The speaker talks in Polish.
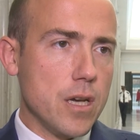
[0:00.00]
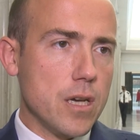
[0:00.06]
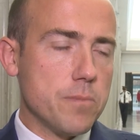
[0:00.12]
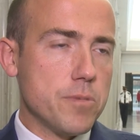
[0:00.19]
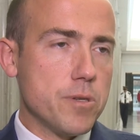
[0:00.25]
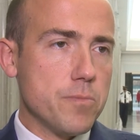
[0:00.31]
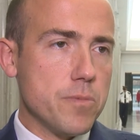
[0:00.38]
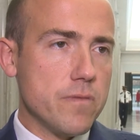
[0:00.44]

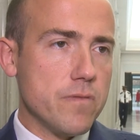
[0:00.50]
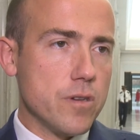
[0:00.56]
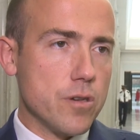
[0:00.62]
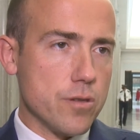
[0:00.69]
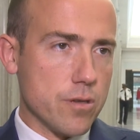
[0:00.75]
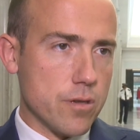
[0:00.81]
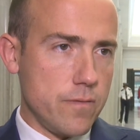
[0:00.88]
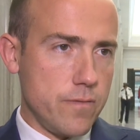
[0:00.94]
brzmi
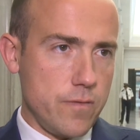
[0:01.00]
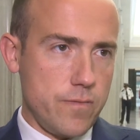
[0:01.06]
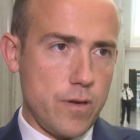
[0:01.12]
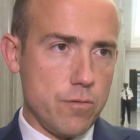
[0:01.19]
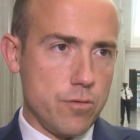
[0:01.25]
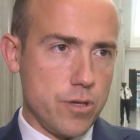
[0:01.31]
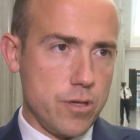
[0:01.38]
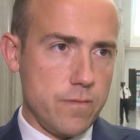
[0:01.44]
wyjątkowo
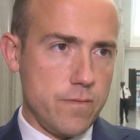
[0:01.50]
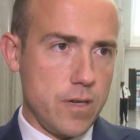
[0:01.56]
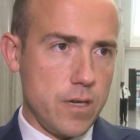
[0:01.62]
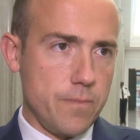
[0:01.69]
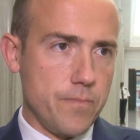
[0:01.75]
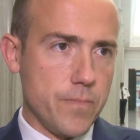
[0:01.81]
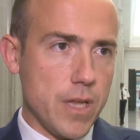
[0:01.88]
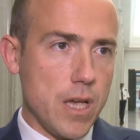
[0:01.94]
fałszywie.
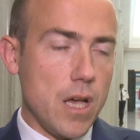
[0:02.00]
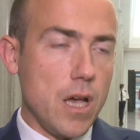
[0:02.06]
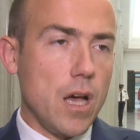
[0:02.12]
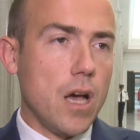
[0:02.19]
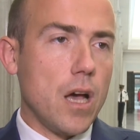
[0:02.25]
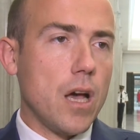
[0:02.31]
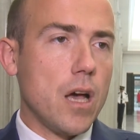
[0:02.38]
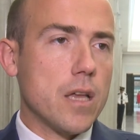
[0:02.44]

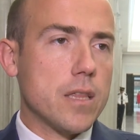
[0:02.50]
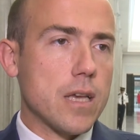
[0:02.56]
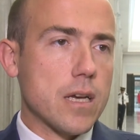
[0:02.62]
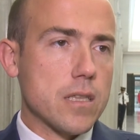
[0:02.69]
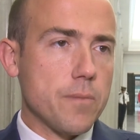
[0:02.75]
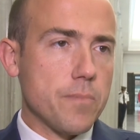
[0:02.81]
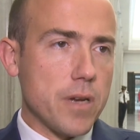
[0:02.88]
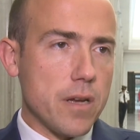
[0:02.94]
E, tak
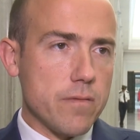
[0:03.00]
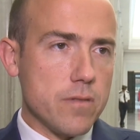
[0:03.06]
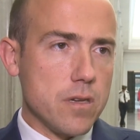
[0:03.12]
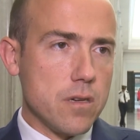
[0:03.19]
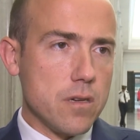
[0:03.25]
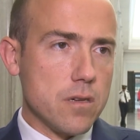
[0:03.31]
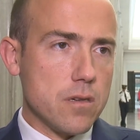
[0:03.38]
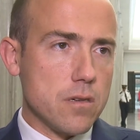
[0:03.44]
naprawdę
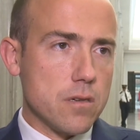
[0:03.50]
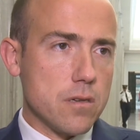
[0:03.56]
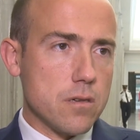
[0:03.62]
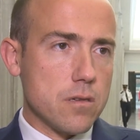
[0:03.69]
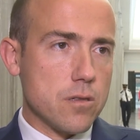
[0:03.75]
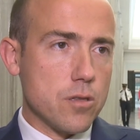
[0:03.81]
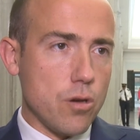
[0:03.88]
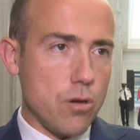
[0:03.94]

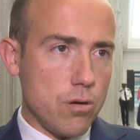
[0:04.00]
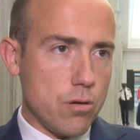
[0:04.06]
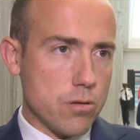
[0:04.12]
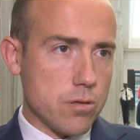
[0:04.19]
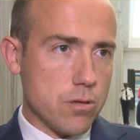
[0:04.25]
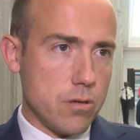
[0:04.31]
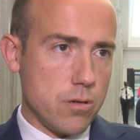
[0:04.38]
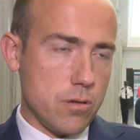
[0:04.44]
to,
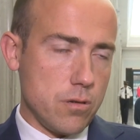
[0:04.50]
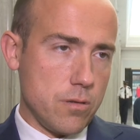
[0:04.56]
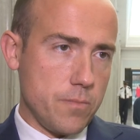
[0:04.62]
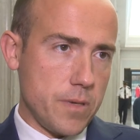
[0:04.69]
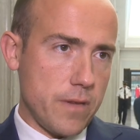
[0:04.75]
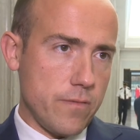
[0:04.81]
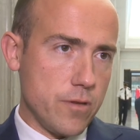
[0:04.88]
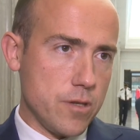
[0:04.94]
co
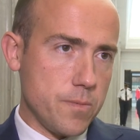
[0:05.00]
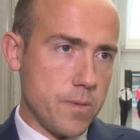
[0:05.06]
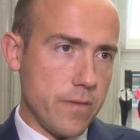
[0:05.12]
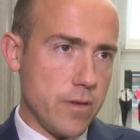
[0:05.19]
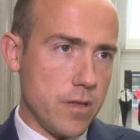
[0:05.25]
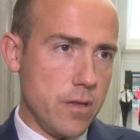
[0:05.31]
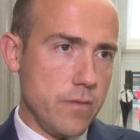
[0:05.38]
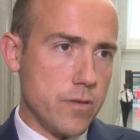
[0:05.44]
Prawo i
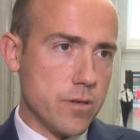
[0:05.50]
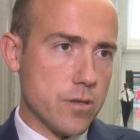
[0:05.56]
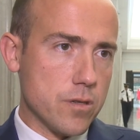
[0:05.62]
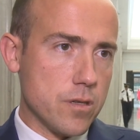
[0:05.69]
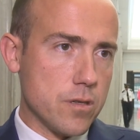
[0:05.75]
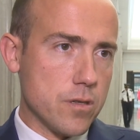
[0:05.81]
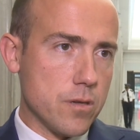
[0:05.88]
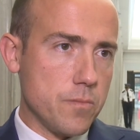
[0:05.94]
Sprawiedliwość
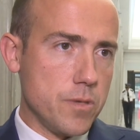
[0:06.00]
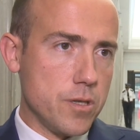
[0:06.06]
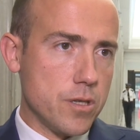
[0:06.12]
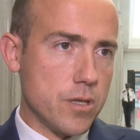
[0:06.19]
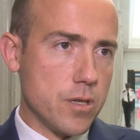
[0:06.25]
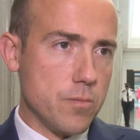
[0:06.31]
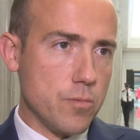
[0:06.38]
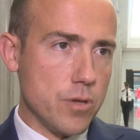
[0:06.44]
chce zrobić z
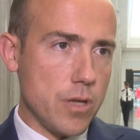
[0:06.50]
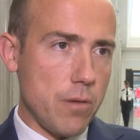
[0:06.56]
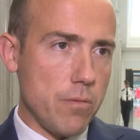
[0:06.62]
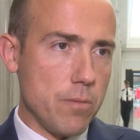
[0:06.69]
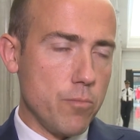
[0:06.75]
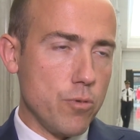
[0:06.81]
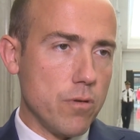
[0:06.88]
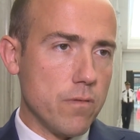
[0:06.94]

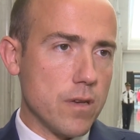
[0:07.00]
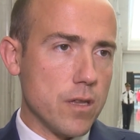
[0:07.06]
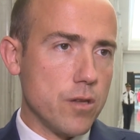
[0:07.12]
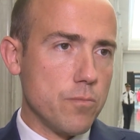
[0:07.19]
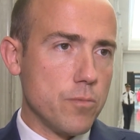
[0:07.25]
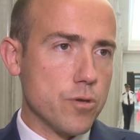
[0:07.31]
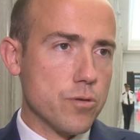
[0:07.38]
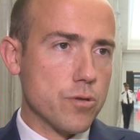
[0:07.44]
Trybunałem, było
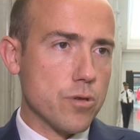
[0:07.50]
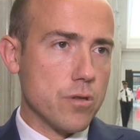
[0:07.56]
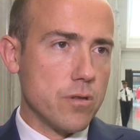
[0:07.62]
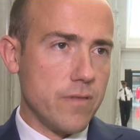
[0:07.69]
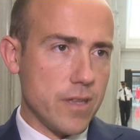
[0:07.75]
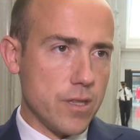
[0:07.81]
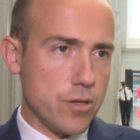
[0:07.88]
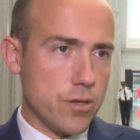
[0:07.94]
wiadomo już od
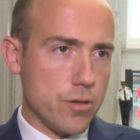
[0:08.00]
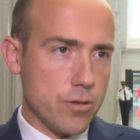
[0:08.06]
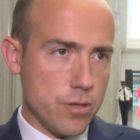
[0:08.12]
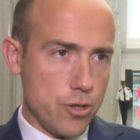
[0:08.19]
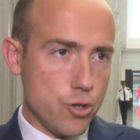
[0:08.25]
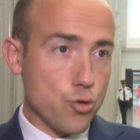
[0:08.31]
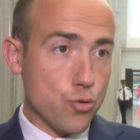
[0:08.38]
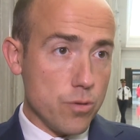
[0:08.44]

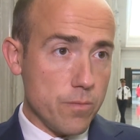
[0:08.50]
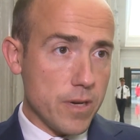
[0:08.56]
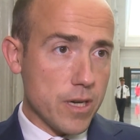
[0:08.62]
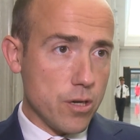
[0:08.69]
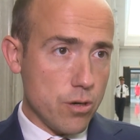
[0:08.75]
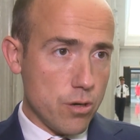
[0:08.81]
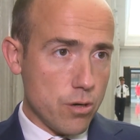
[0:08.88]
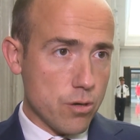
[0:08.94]
2007
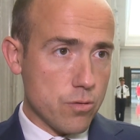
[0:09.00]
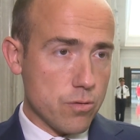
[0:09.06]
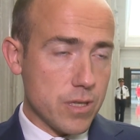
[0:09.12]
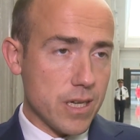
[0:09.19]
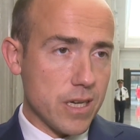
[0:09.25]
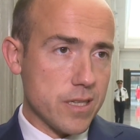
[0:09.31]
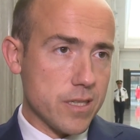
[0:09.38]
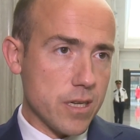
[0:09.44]
roku.
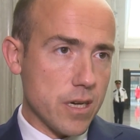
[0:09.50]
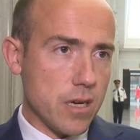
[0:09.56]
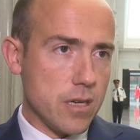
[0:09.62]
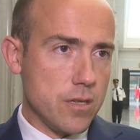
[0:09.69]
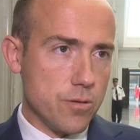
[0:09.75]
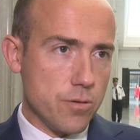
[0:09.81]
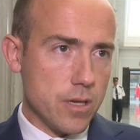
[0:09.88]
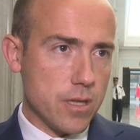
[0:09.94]
Teraz
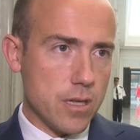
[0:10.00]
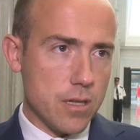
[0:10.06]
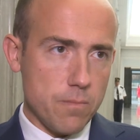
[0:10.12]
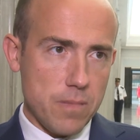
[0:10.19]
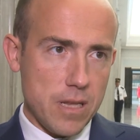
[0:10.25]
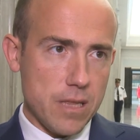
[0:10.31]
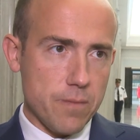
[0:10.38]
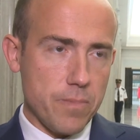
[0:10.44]
realizuje ten
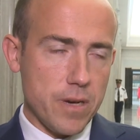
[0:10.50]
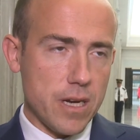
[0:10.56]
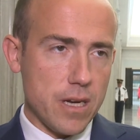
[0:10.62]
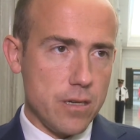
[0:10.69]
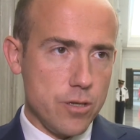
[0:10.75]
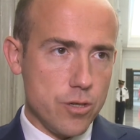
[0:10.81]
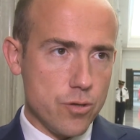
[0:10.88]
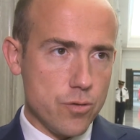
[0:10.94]
plan
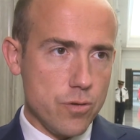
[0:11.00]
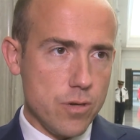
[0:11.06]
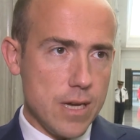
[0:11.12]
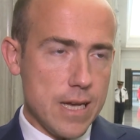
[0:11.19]
paraliżu,